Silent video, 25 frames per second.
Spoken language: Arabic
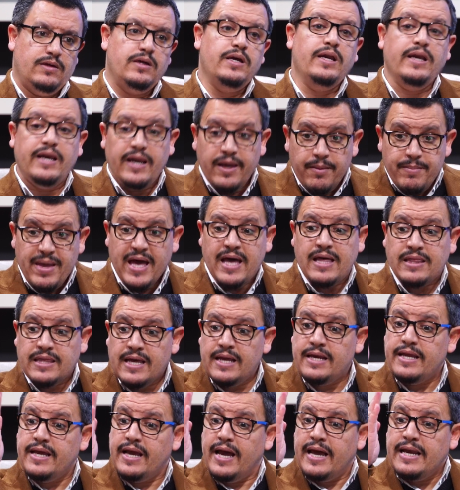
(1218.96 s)

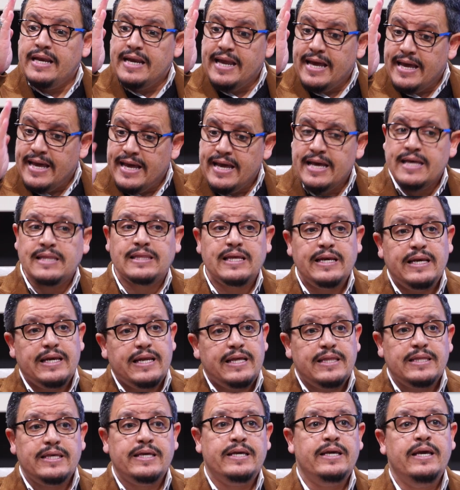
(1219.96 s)
لماذا لان هذا
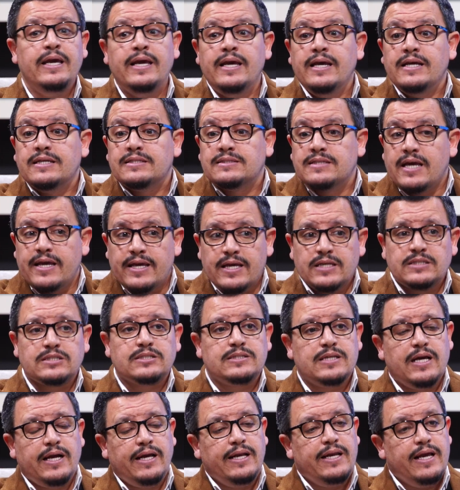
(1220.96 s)
الذي
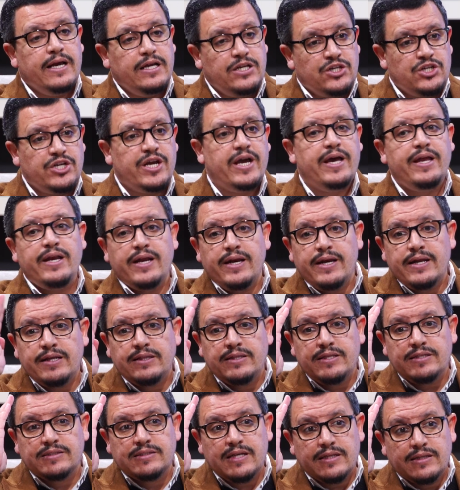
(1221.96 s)
سيصنع الاجيال
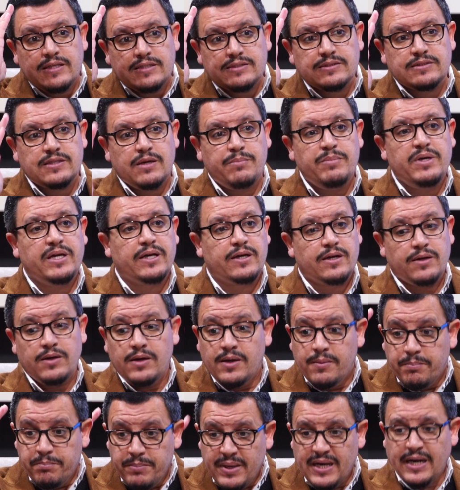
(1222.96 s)
التي ستستمر
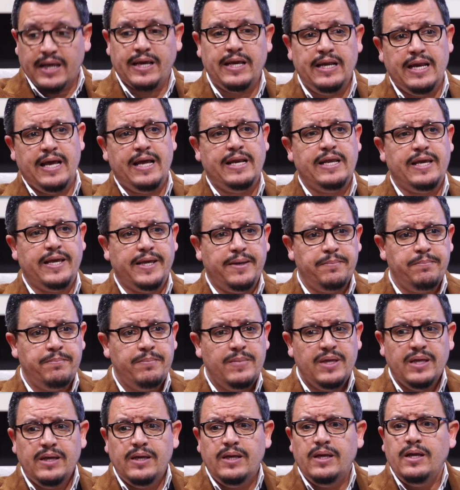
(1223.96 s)
من خلالهم
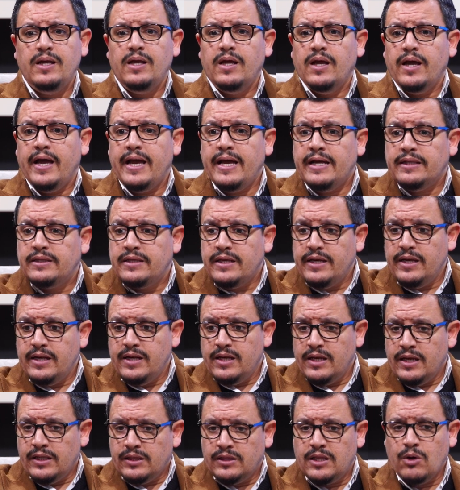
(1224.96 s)
هذه
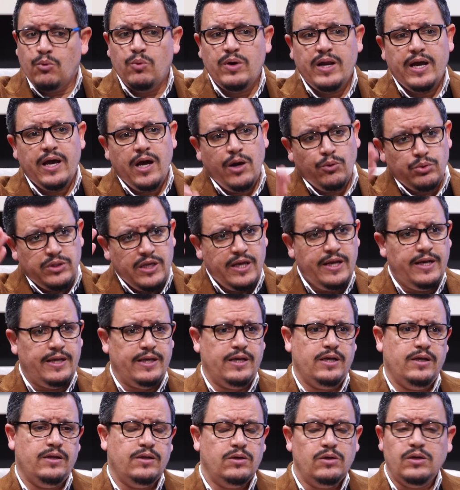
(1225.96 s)
الدوله المجالات
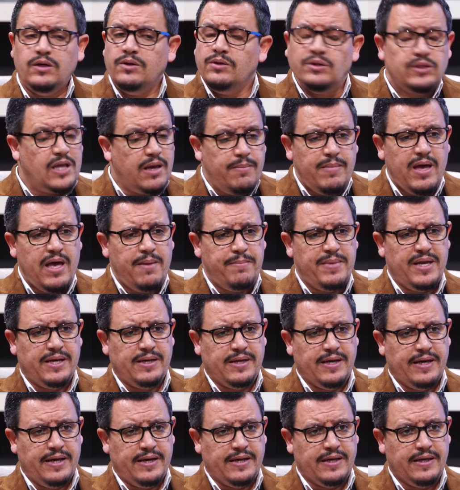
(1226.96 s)
الاخرى نعم. تماما
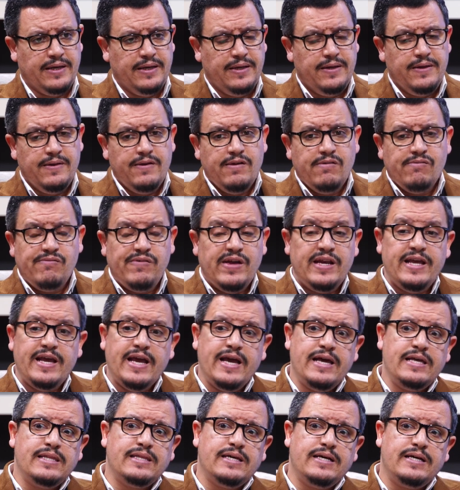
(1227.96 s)
نعم. يعني
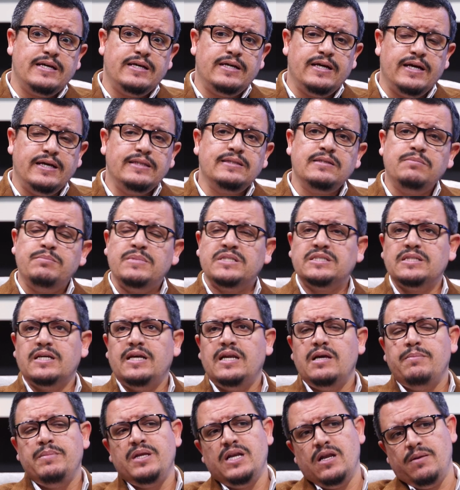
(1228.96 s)
فلهذا هذه
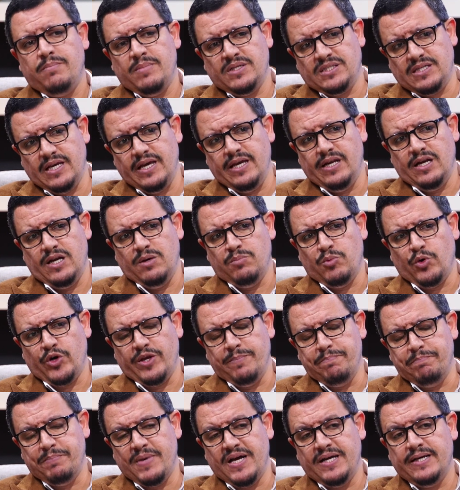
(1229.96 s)
المساله من المسائل
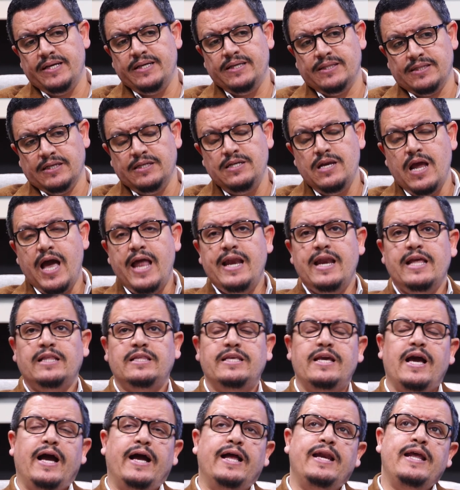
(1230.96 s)
المهمه ايضا
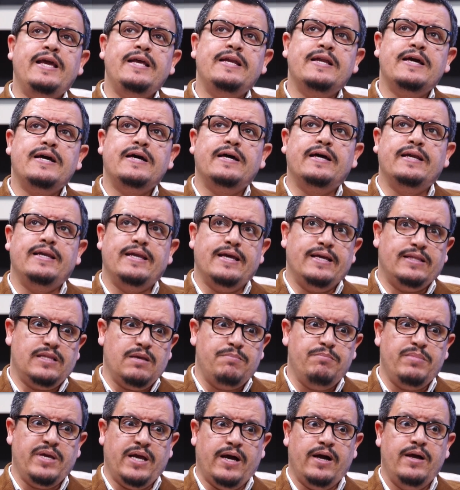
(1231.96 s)
التي علينا ان
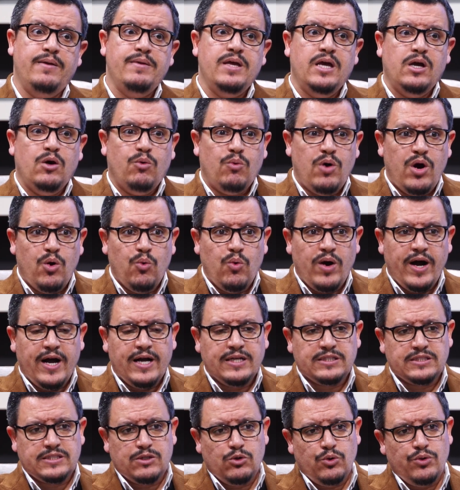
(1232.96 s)
نهتم بها نعم. وهو
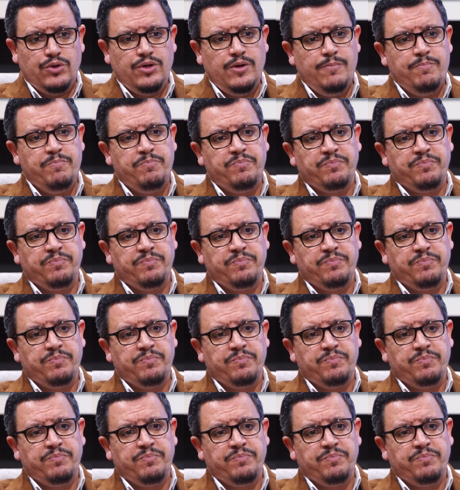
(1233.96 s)
اصل